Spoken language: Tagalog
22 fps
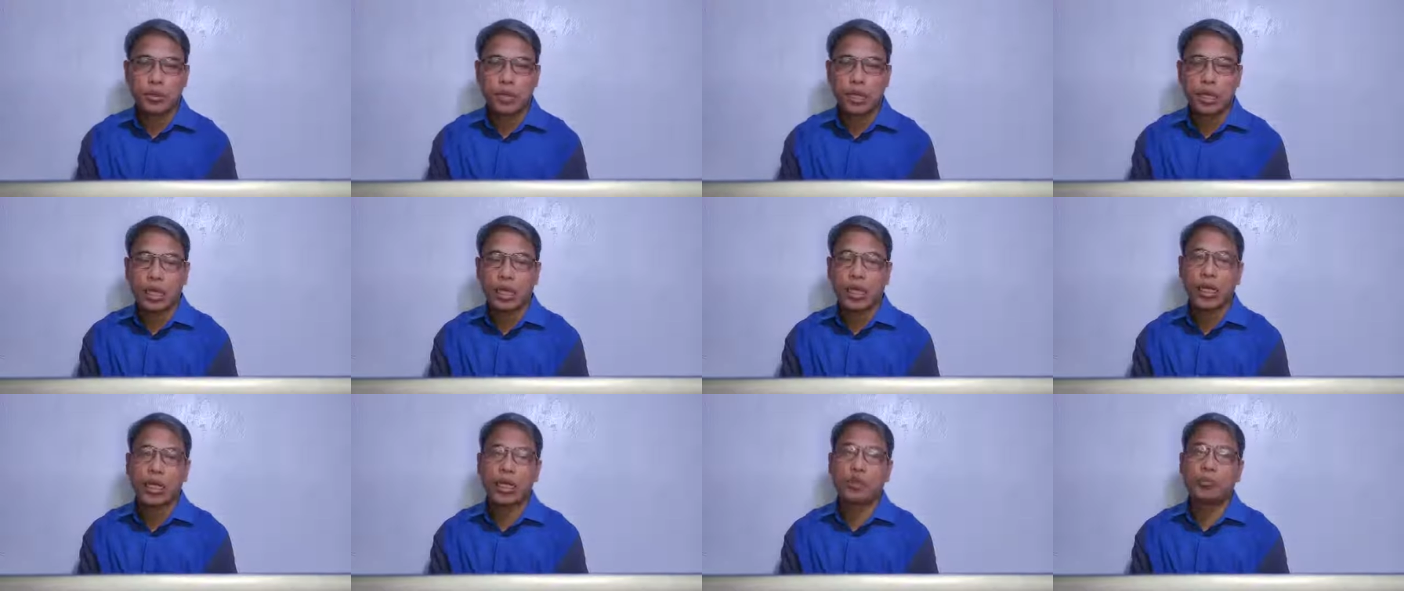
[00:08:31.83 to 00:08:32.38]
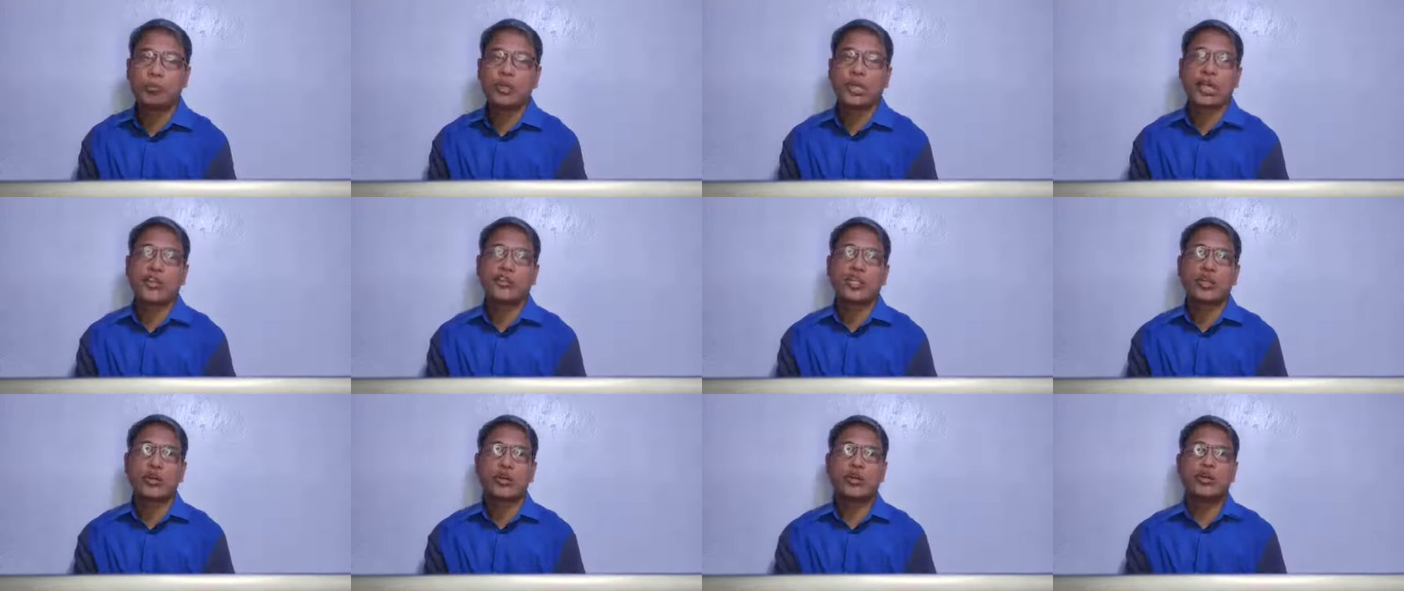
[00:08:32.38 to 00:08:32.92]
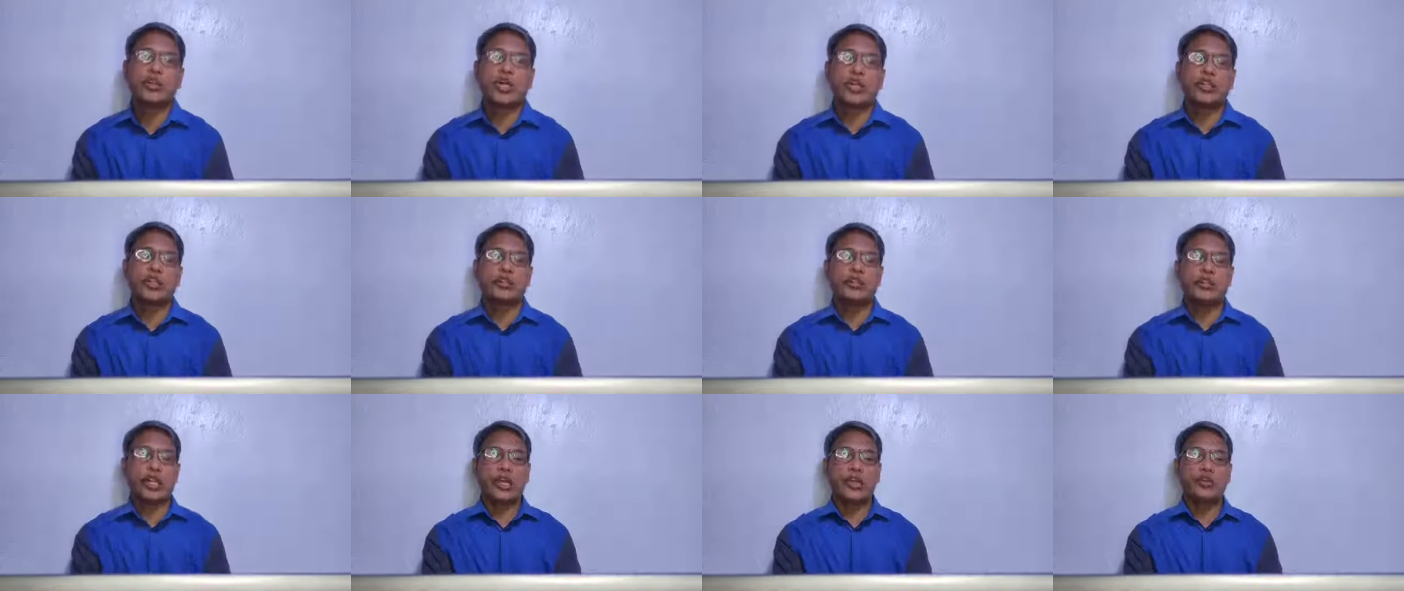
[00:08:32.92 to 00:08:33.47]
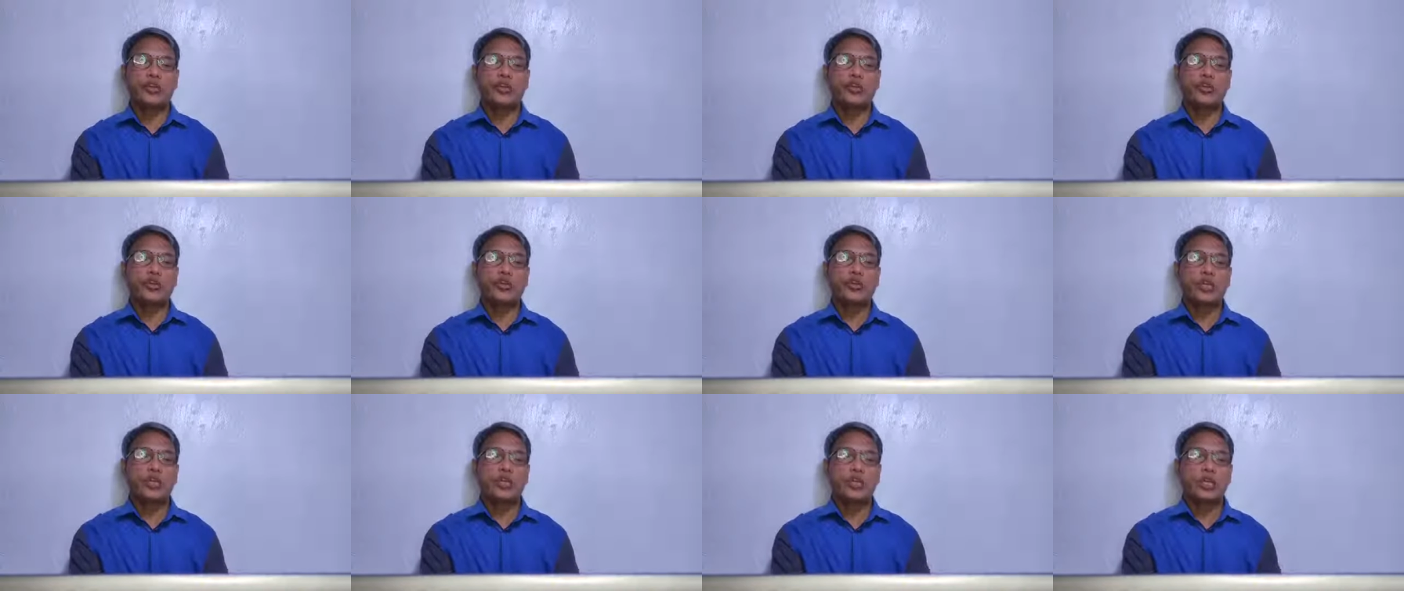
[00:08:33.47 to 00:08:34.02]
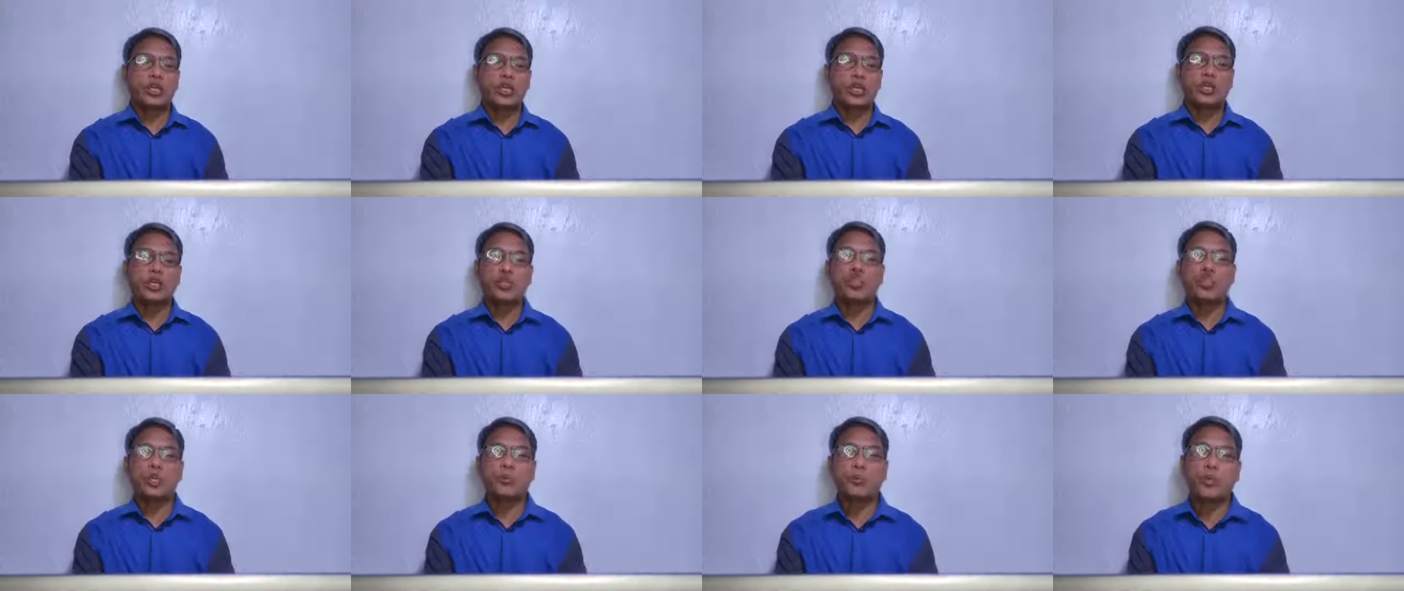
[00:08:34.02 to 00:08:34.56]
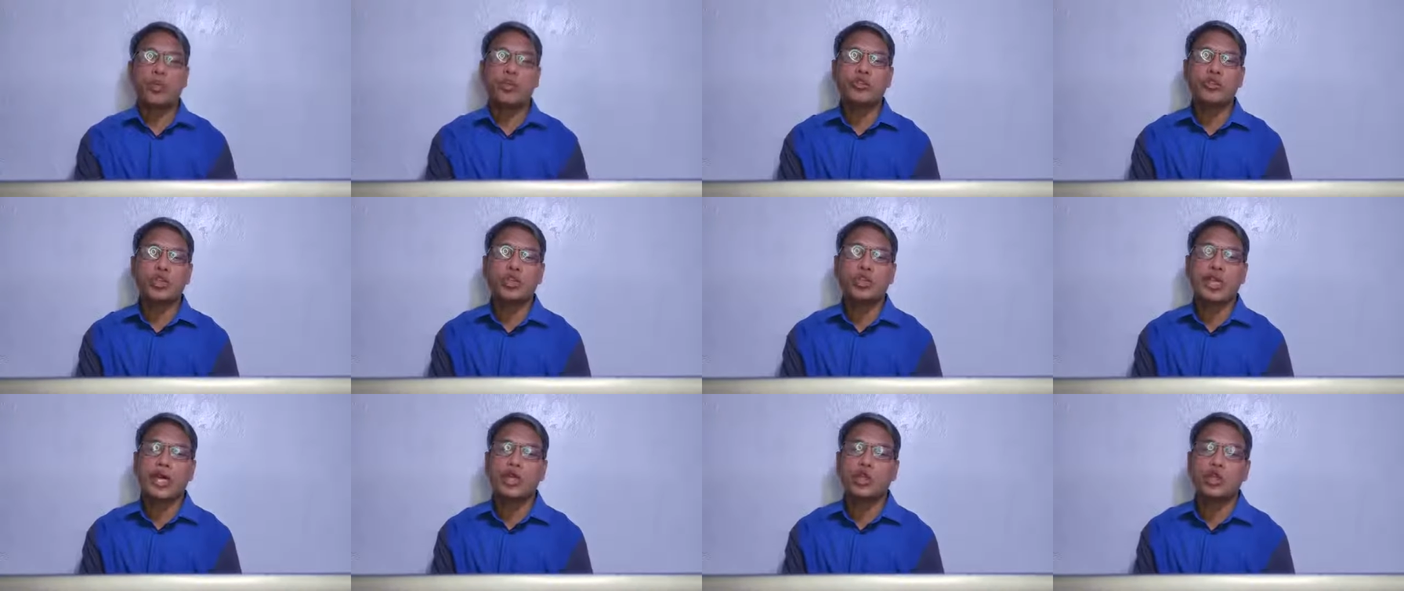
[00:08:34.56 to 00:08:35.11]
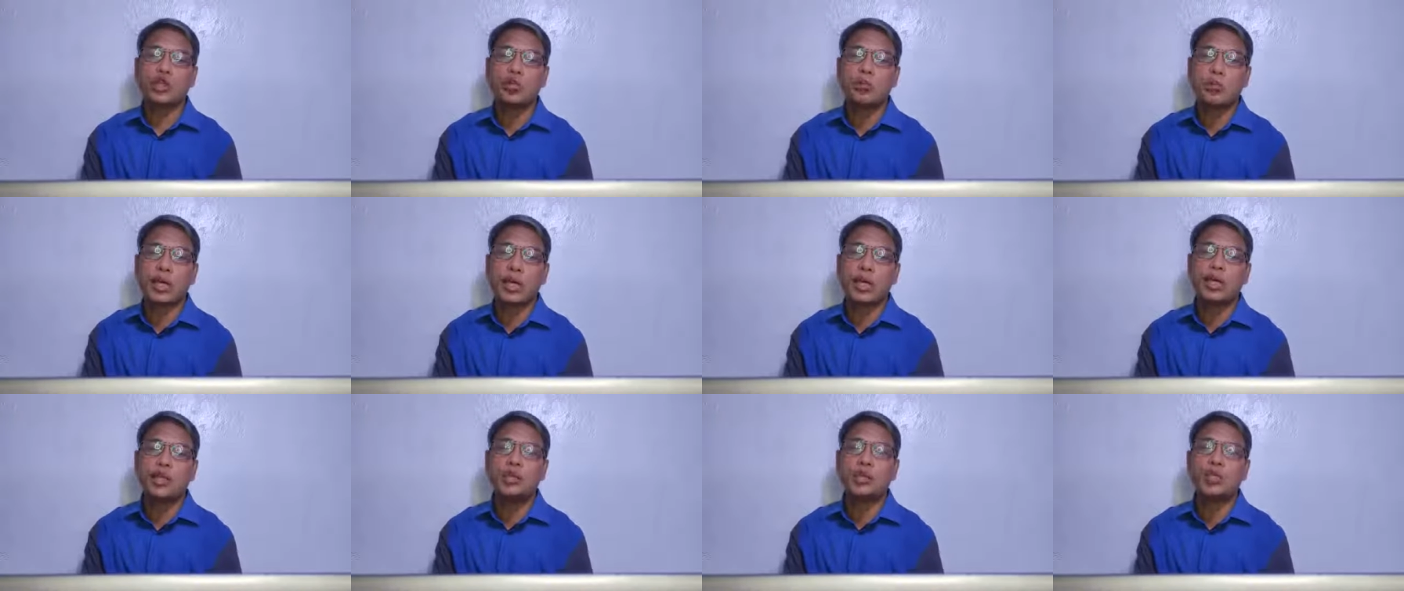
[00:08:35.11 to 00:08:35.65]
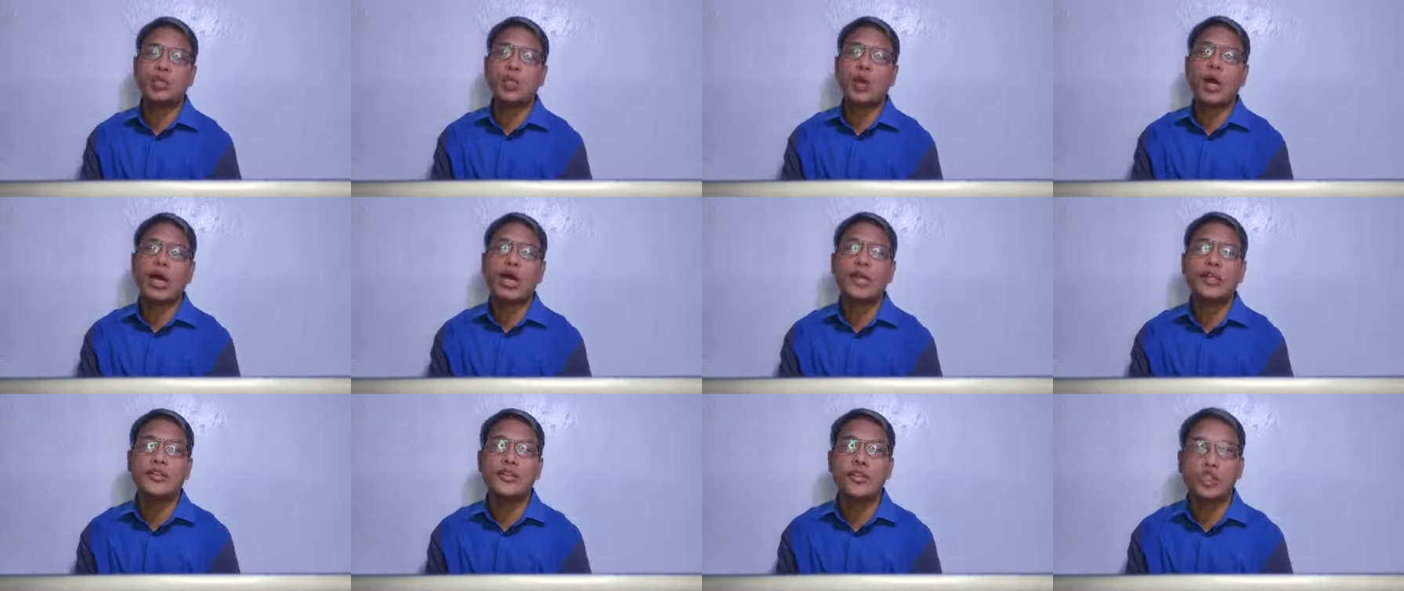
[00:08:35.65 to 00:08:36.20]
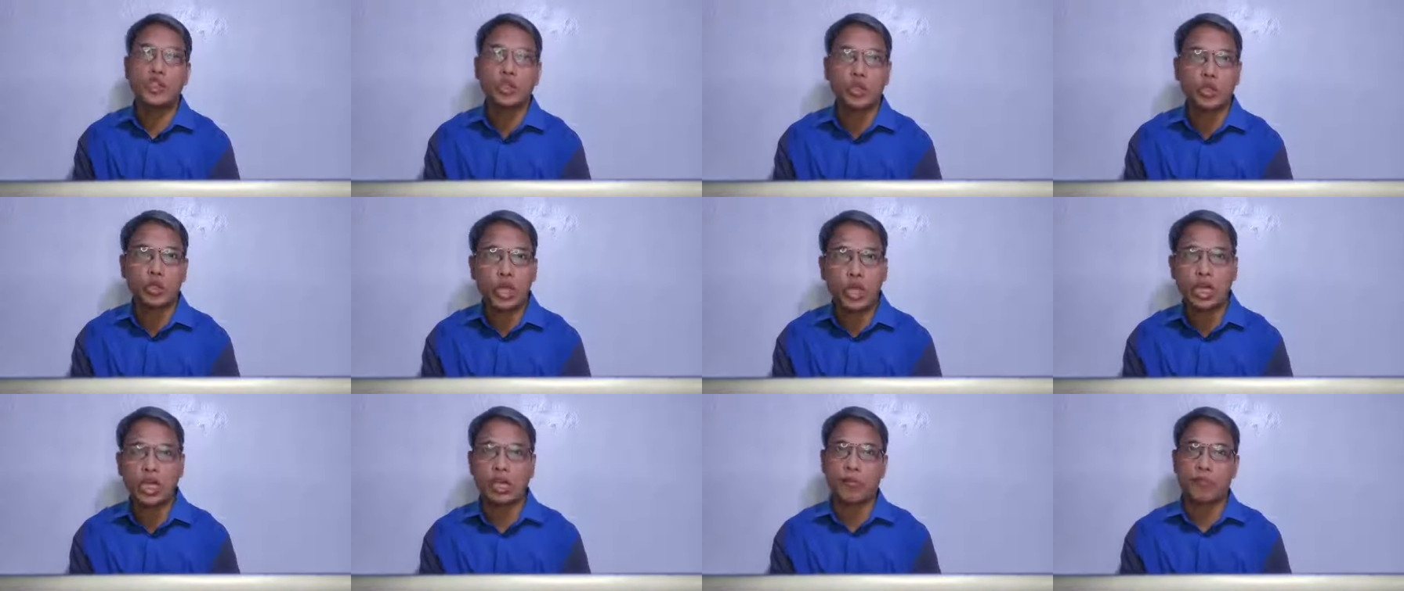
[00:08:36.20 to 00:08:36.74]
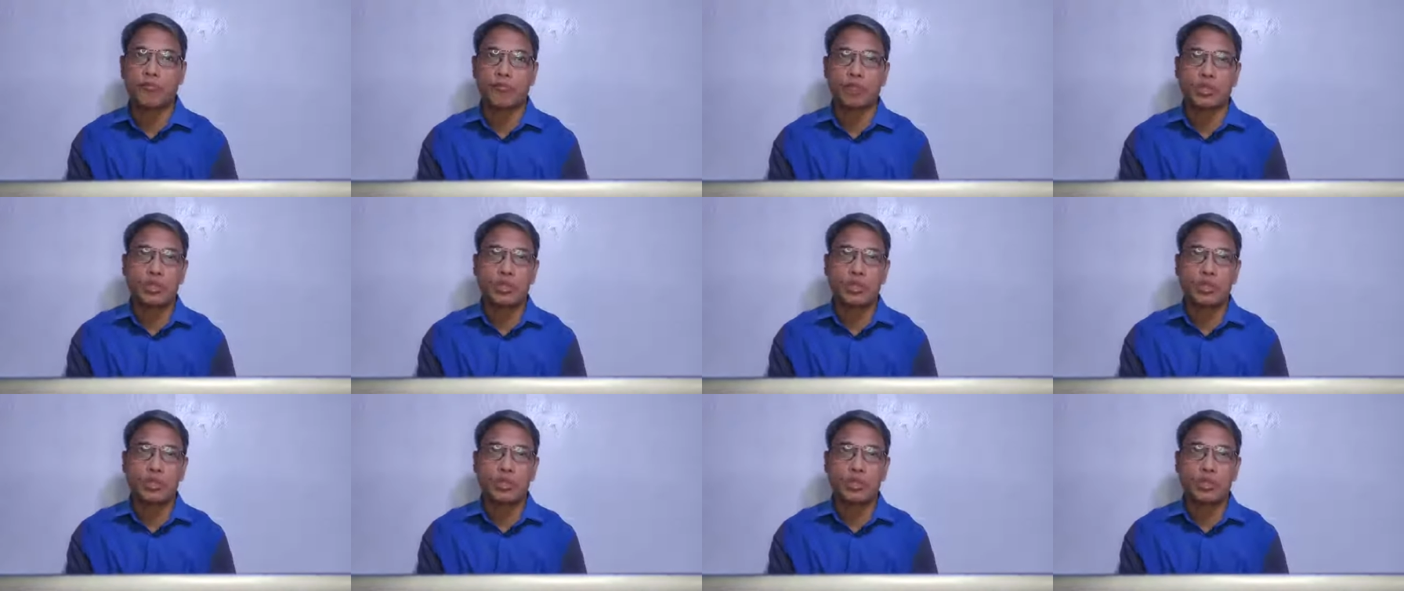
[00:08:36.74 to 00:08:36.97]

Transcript: Kaya yung binasa ko, yung ating teksto, It is appointed unto man once to die.